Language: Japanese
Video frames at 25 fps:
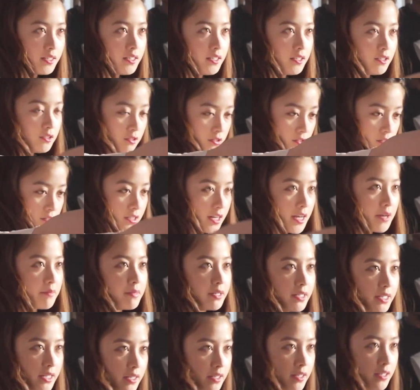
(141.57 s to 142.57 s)
出て。
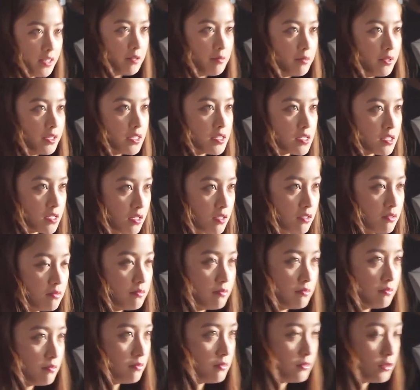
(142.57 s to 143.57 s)

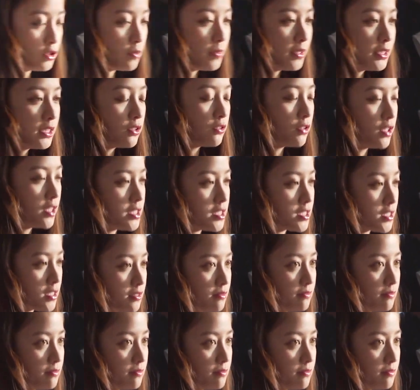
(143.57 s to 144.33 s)
止まった方がいい